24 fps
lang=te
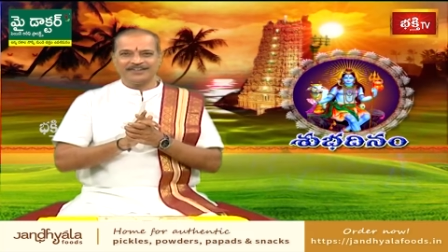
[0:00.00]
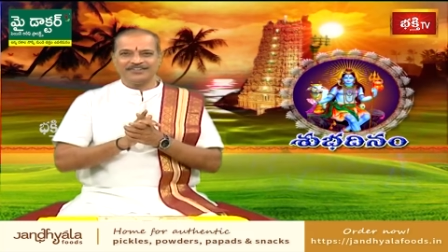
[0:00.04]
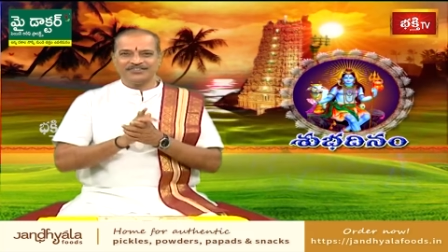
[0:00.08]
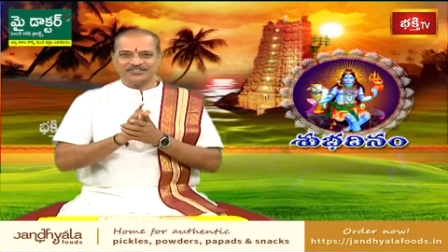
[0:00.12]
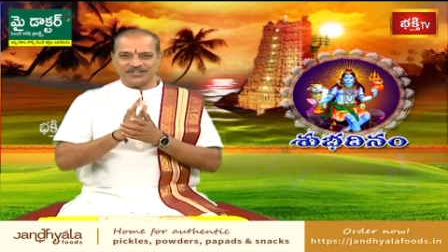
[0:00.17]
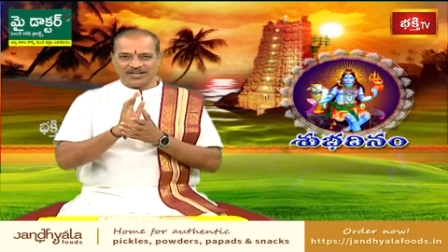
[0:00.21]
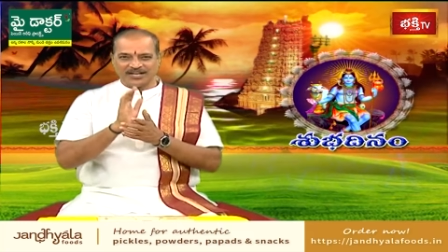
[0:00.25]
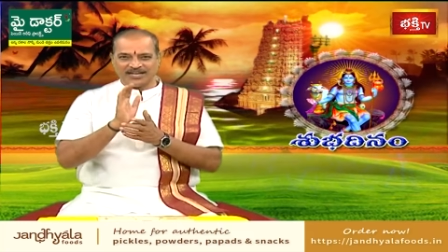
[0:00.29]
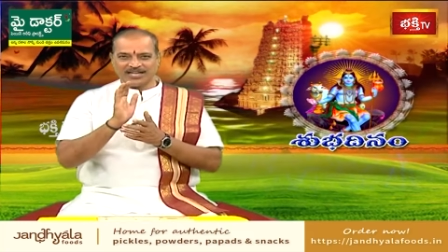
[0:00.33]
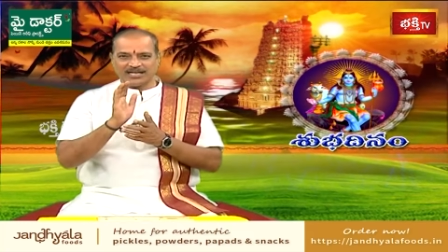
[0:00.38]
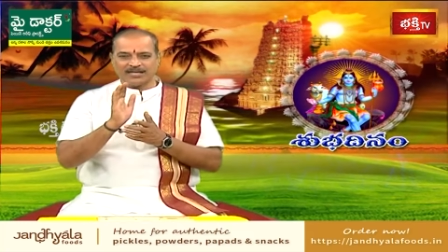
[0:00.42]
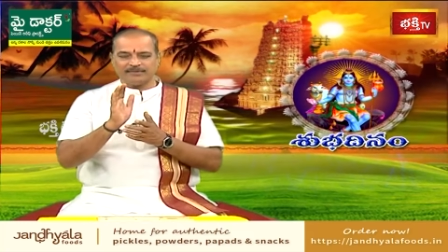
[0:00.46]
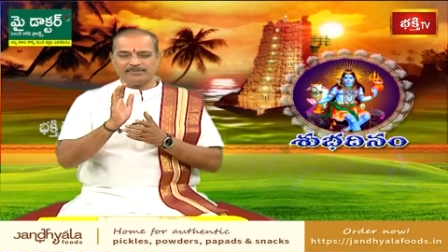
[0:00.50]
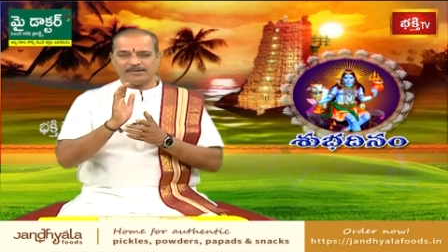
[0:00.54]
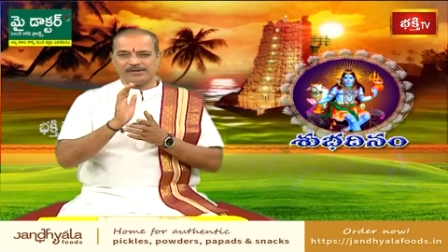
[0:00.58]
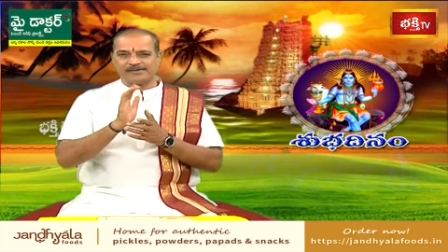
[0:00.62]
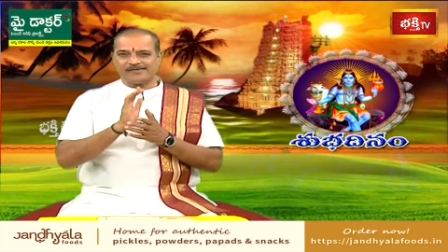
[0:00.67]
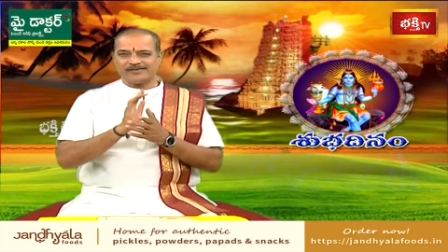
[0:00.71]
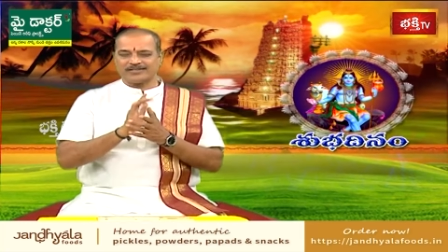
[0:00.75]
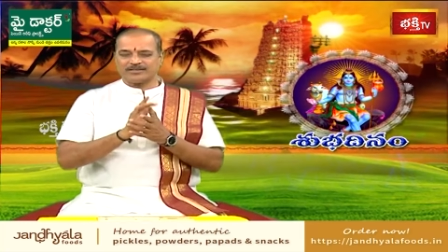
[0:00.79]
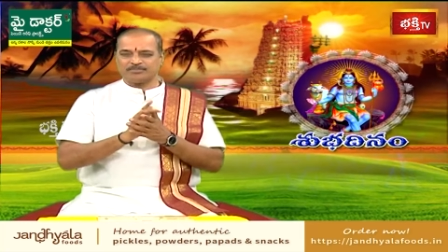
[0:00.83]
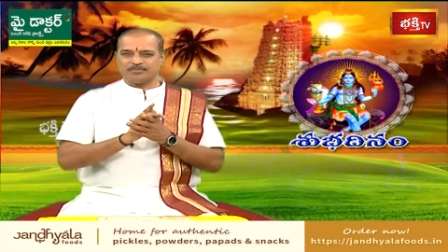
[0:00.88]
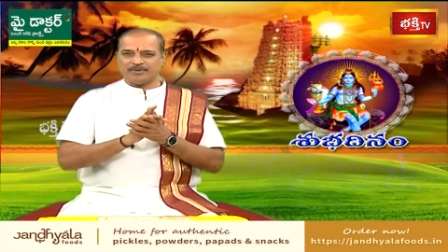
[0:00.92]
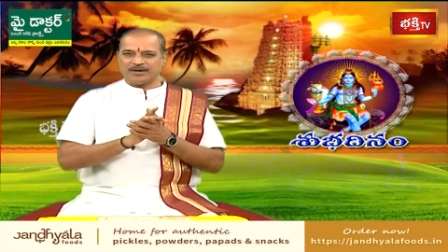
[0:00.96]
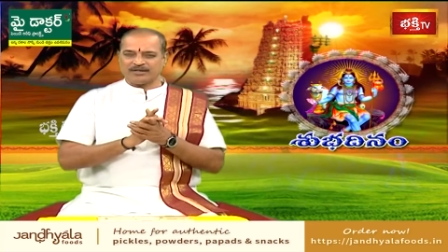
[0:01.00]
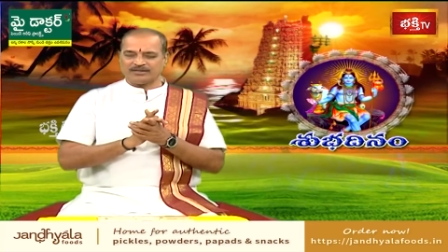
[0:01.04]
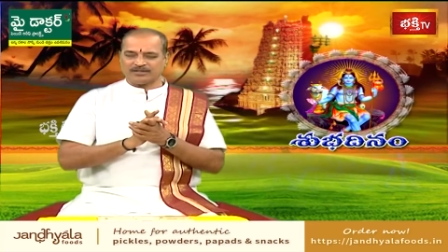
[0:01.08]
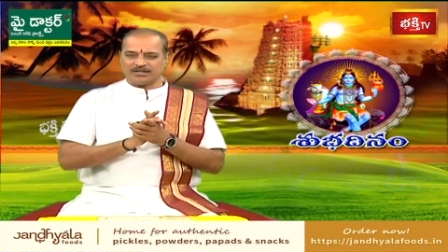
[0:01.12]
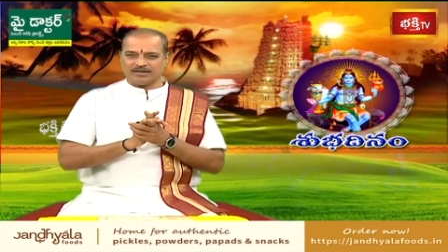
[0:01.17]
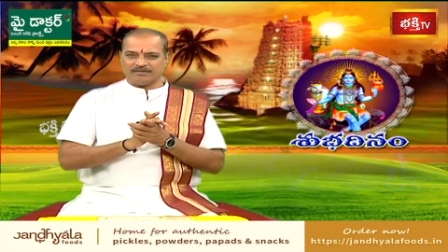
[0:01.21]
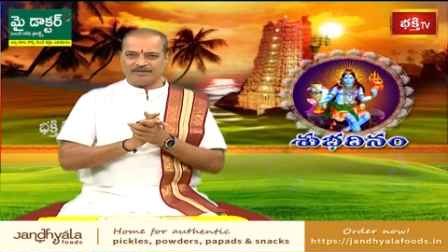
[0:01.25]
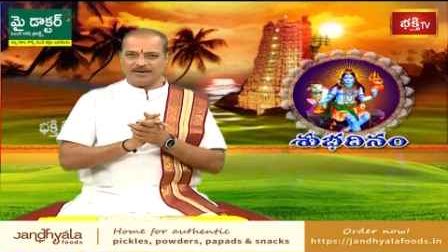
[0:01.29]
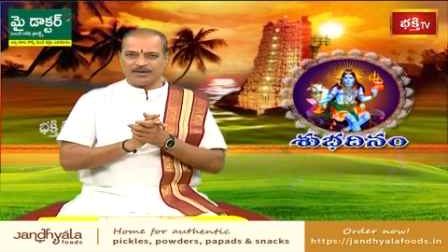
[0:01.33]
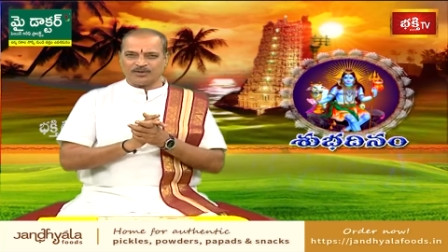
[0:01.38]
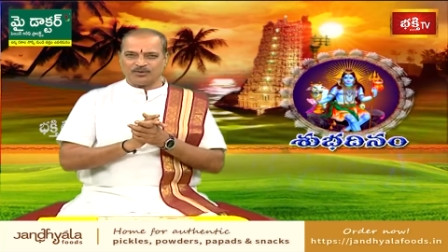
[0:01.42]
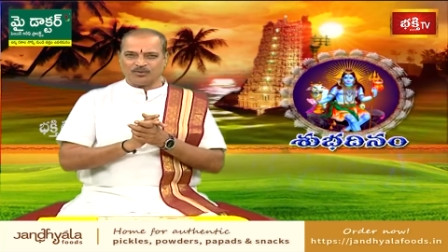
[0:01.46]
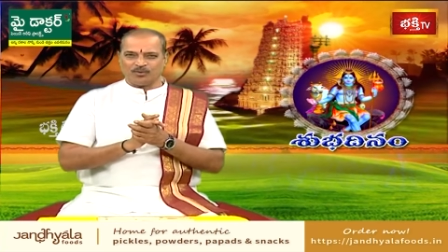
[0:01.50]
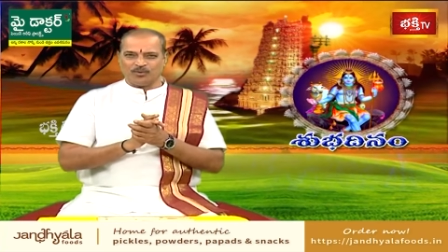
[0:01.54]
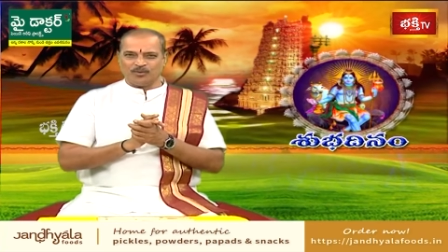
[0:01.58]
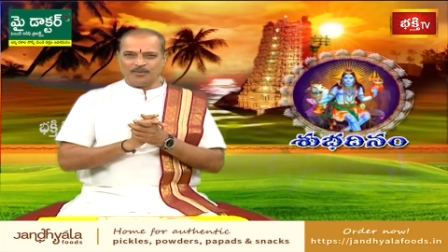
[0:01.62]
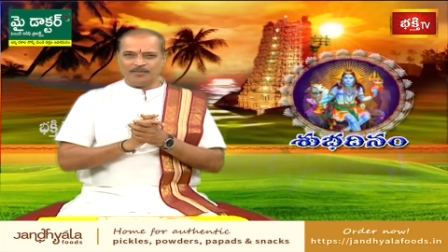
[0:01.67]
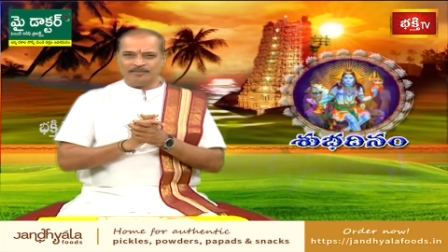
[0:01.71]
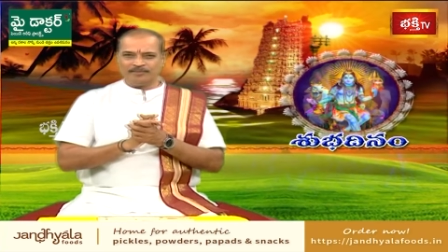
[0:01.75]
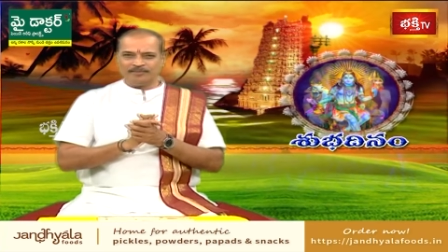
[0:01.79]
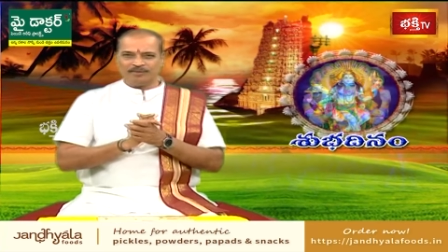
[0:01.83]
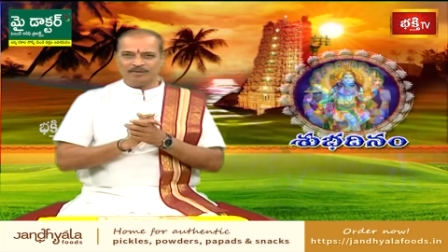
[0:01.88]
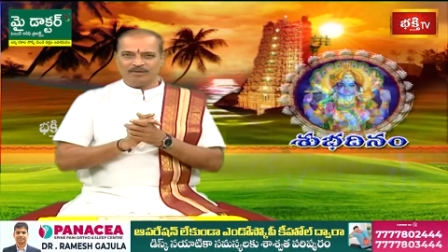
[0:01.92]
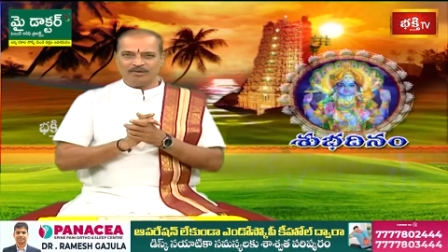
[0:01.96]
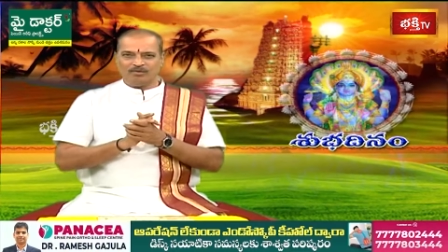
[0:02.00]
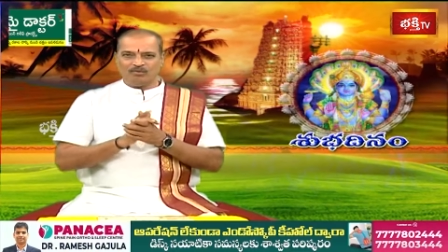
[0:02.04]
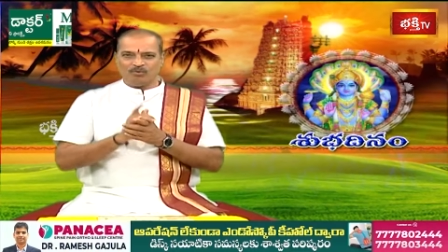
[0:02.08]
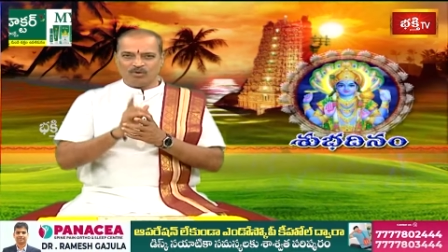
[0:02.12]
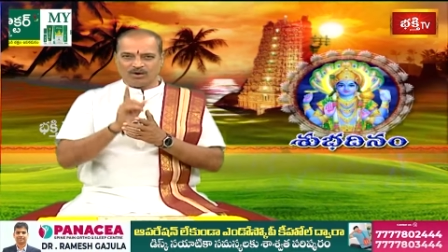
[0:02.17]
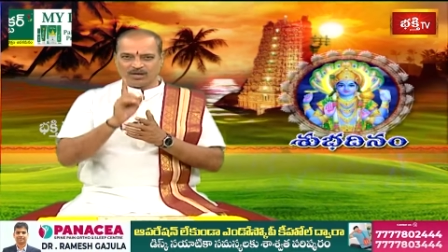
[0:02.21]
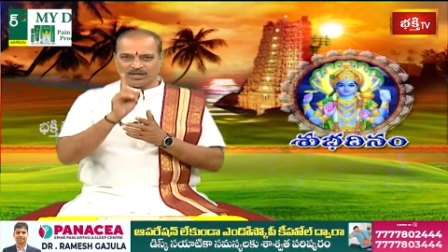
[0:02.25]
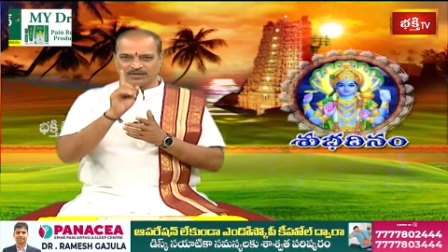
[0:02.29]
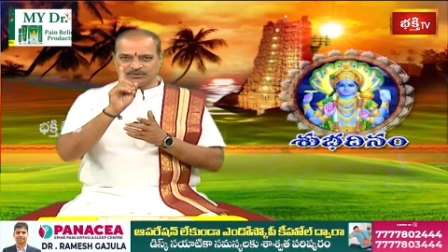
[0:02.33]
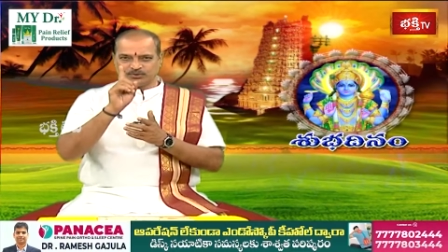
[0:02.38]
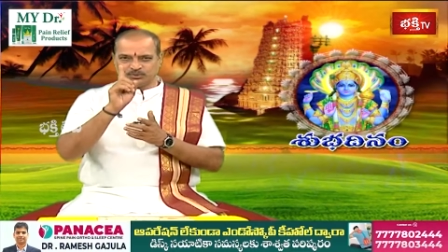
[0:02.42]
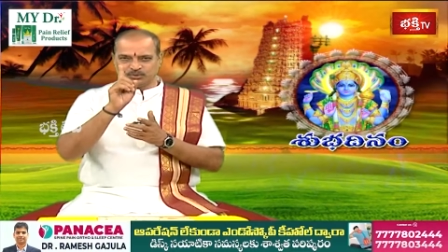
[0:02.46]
శంకర భగవత్పాదుల వారు ఒక